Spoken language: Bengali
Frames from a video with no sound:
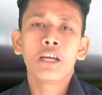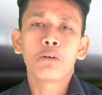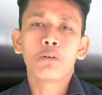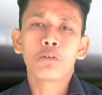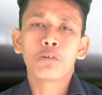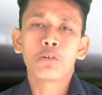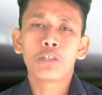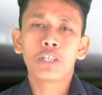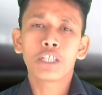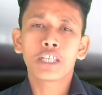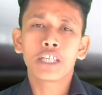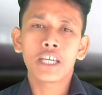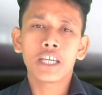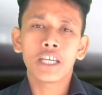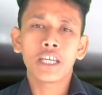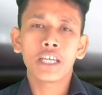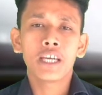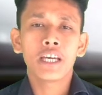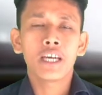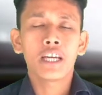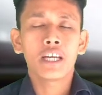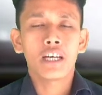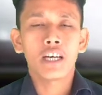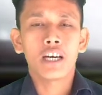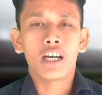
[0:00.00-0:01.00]
অন্যদিকে
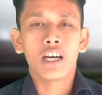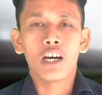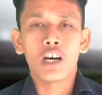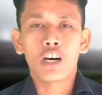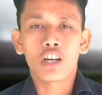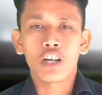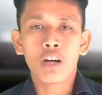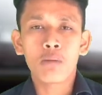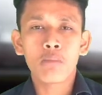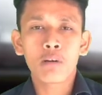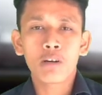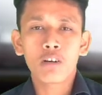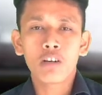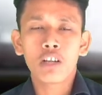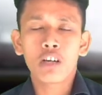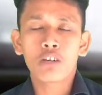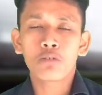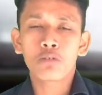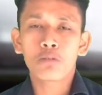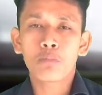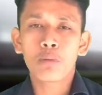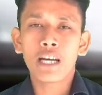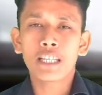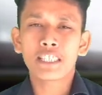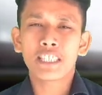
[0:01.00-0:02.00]
রহমানুল্লাহ
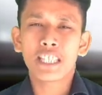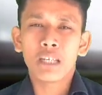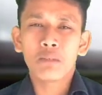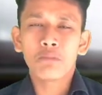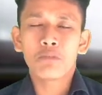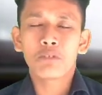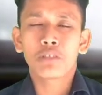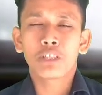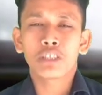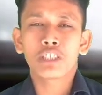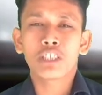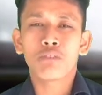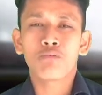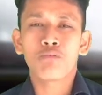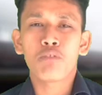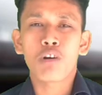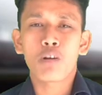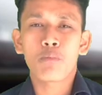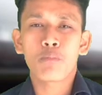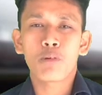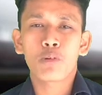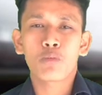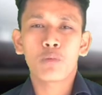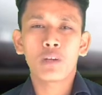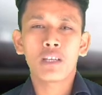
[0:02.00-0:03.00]
গুরবাজ এই মুহূর্তে যা
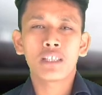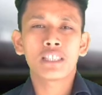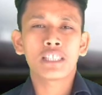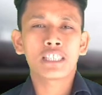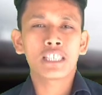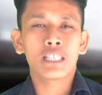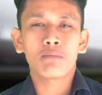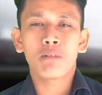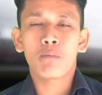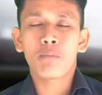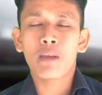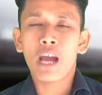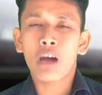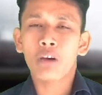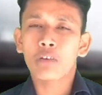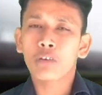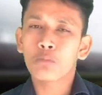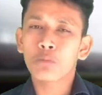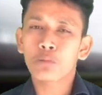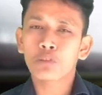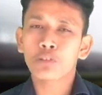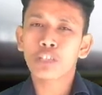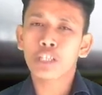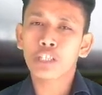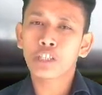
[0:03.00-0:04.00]
ফর্মে রয়েছে সেভাবে এখনো
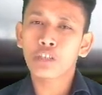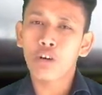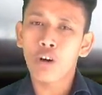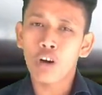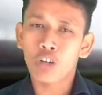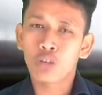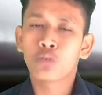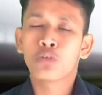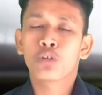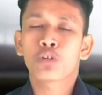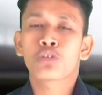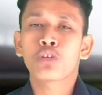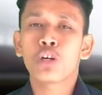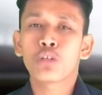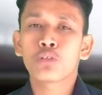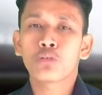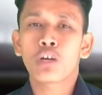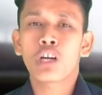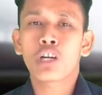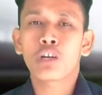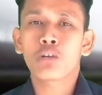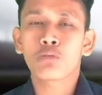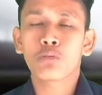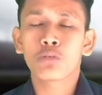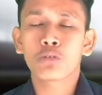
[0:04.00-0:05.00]
পর্যন্ত একটি অর্ধ শত
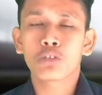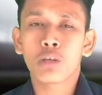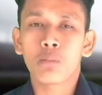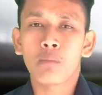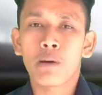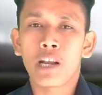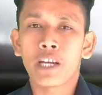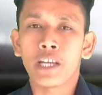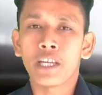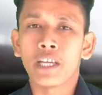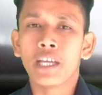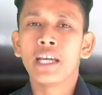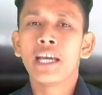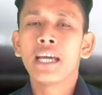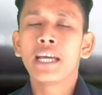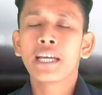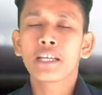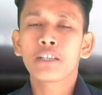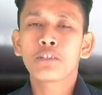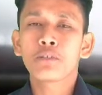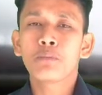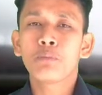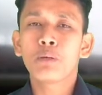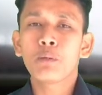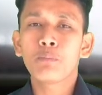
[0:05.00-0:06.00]
রানও করতে পারেনি
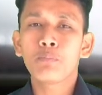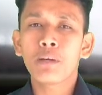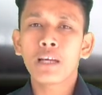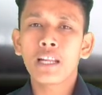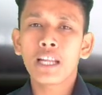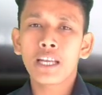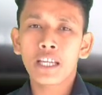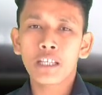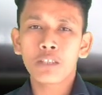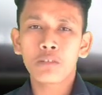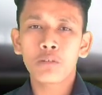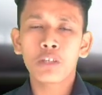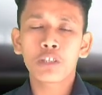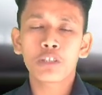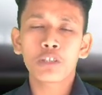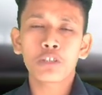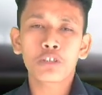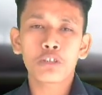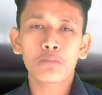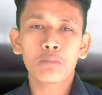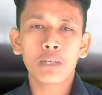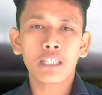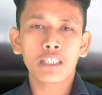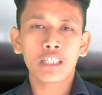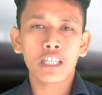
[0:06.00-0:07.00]
কিন্তু বিপিএল এ কিন্তু লিটন
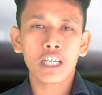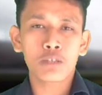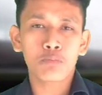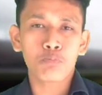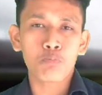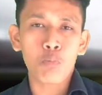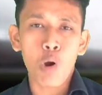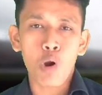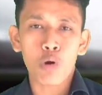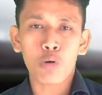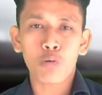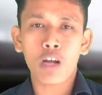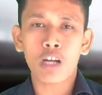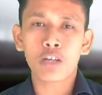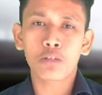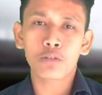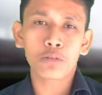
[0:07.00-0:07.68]
কুমার দাস বড় রান